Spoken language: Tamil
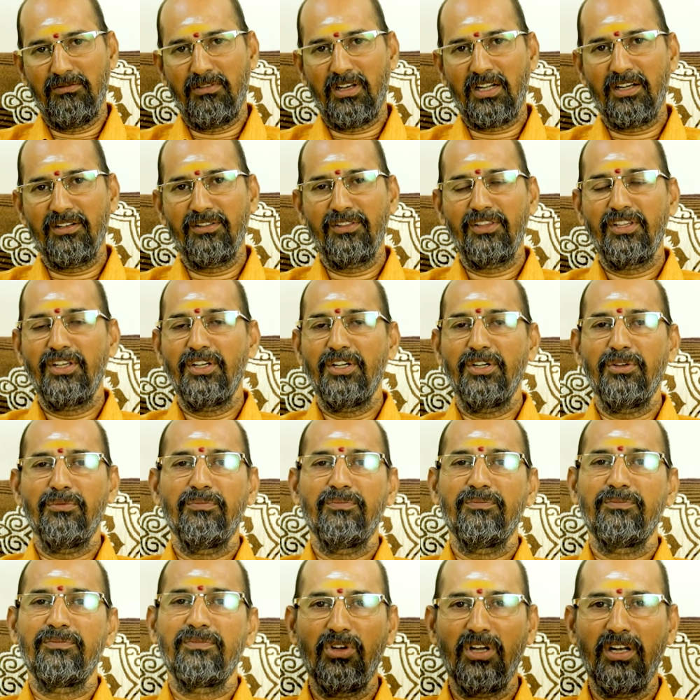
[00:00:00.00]
வரன் தேடும்
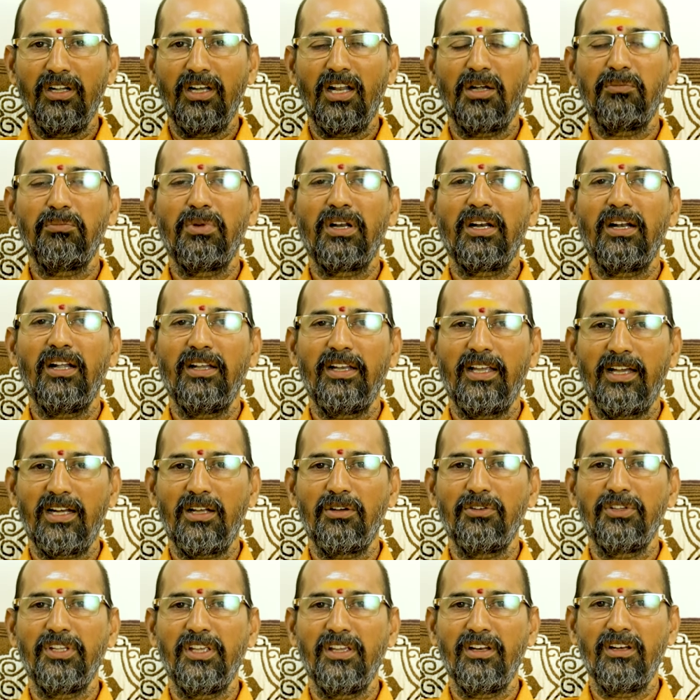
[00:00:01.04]
உங்கள் நண்பர்கள்
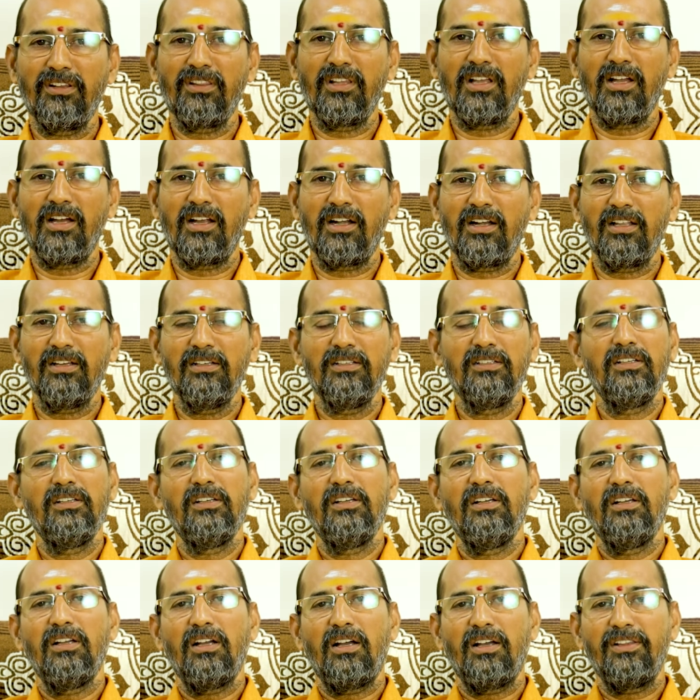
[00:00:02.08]
யாராவது இருந்தாங்கன்னா
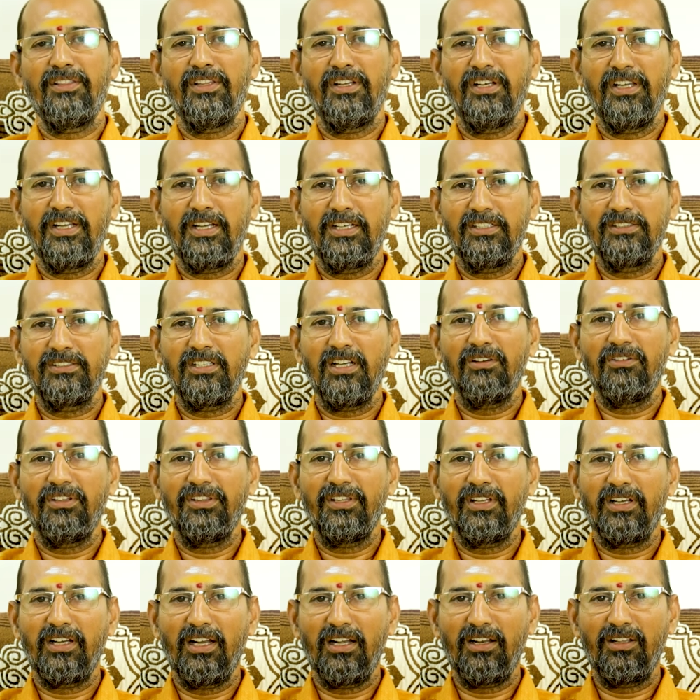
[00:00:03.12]
அந்த நிகழ்ச்சியில்
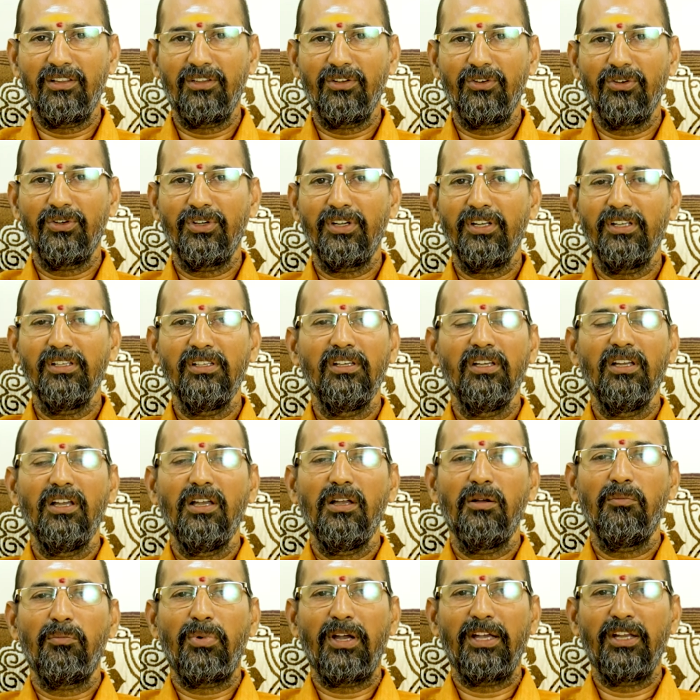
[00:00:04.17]
வந்து கலந்து கொண்டு
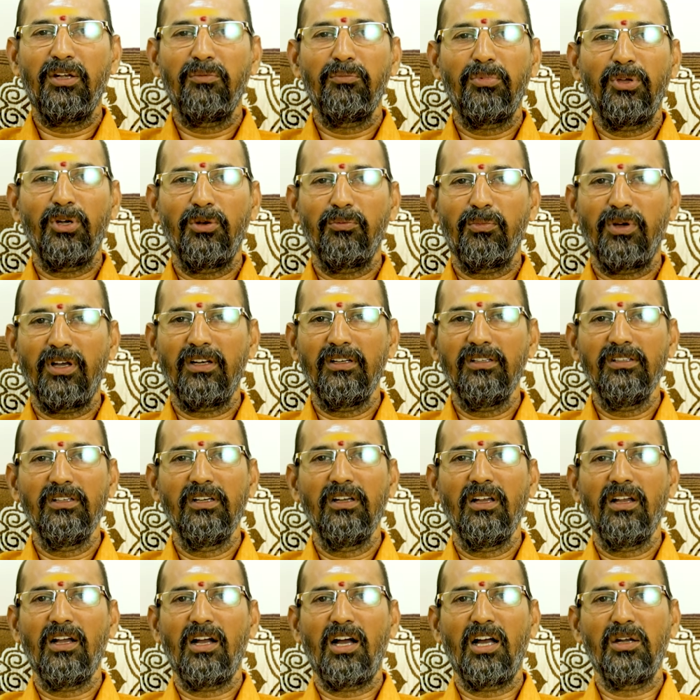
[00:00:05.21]
பயன்பெறுமாறு
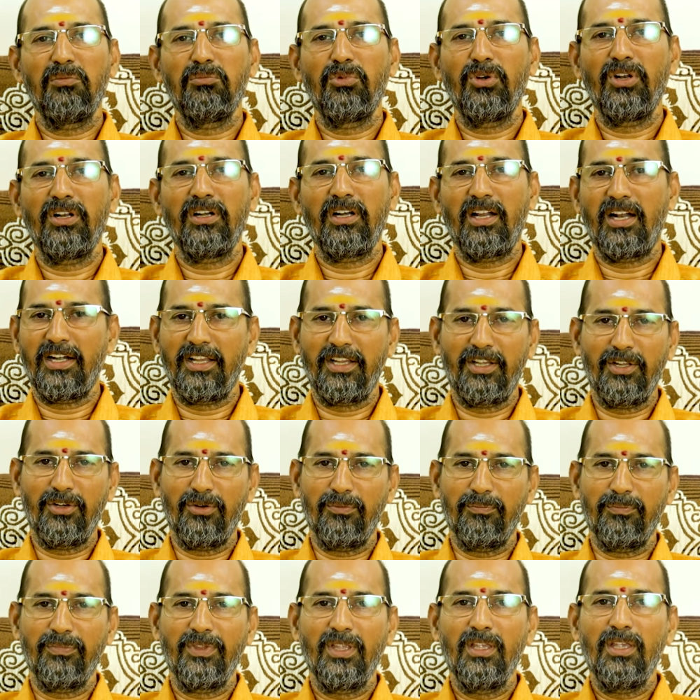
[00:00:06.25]
அன்புடன்
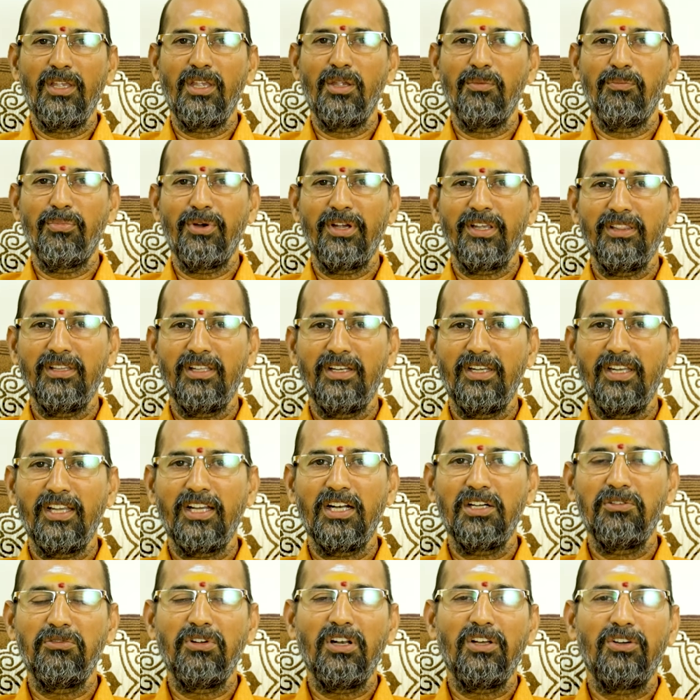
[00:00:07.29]
அழைக்கிறோம் இப்போ இந்த
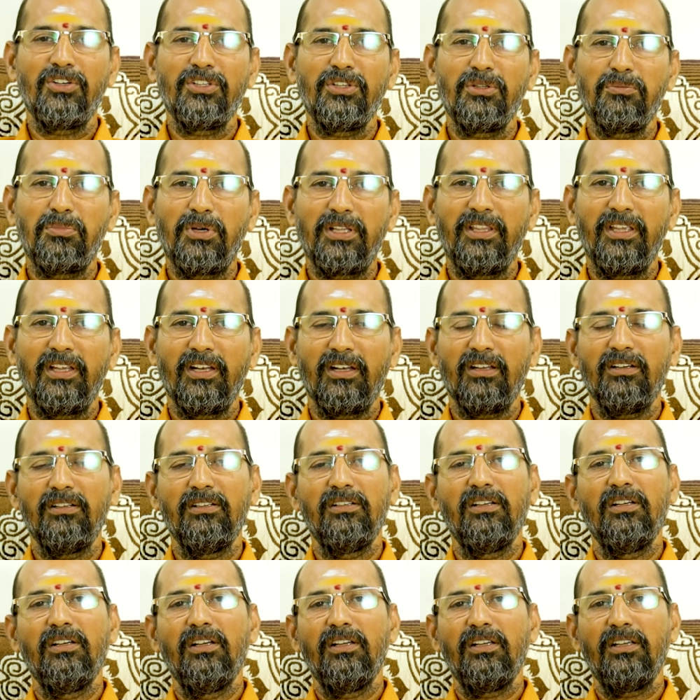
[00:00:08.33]
நிகழ்வில் வந்து பார்த்திங்கன்னா
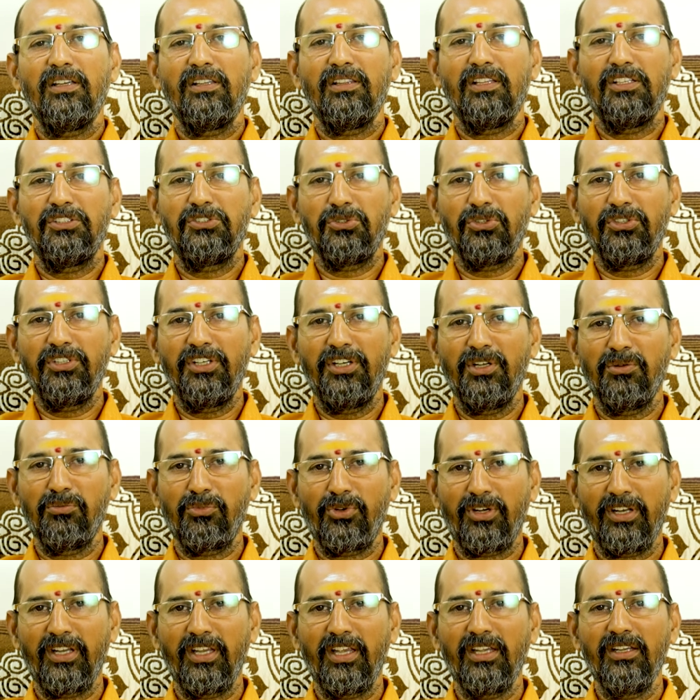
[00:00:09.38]
இந்த ஜோதிட
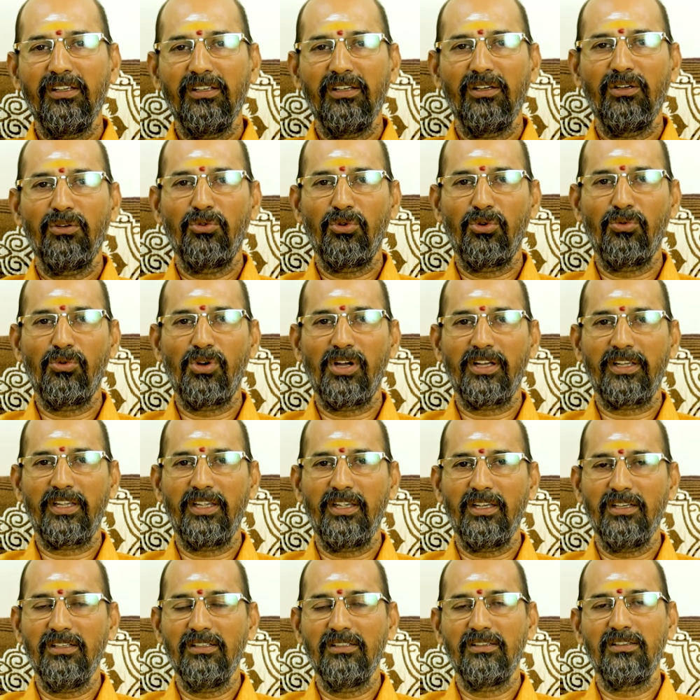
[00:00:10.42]
முறையை
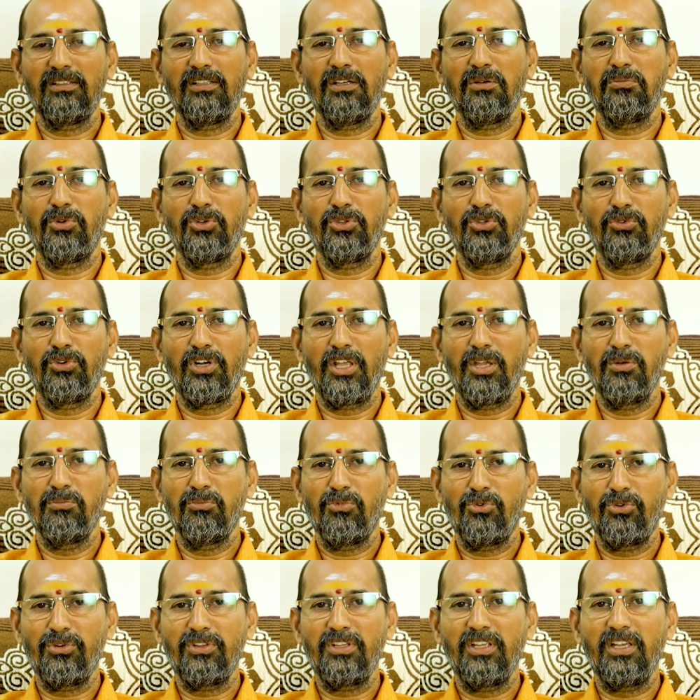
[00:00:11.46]
உருவாக்கிய திரு பொதுவுடை
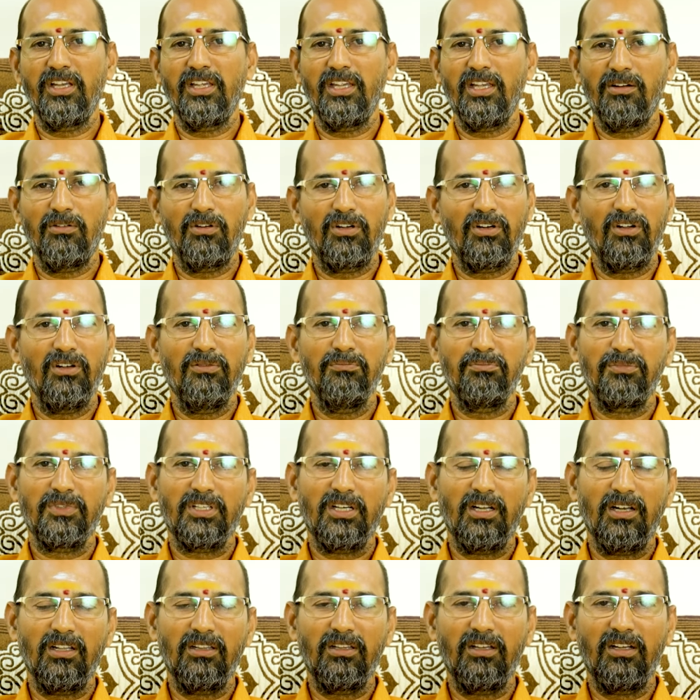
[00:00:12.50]
மூர்த்தி ஐயா அவர்களும்
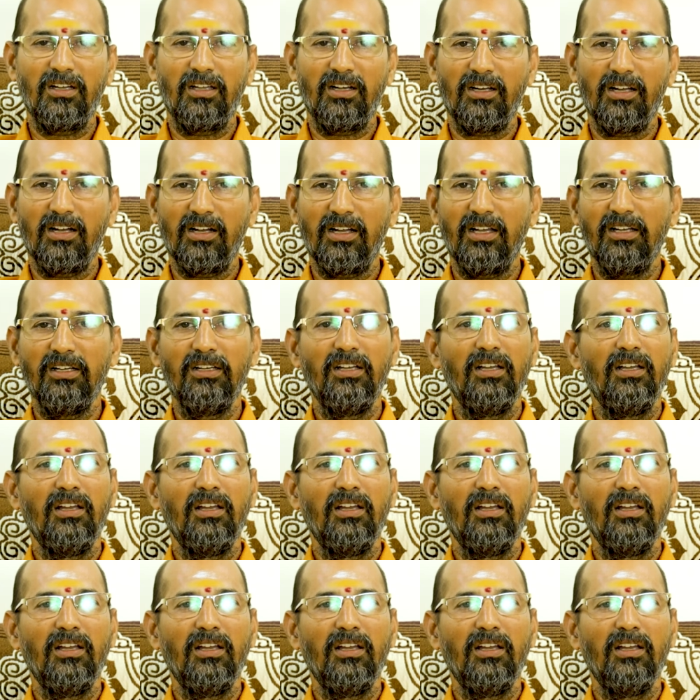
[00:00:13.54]
கலந்துக்க இருக்காங்க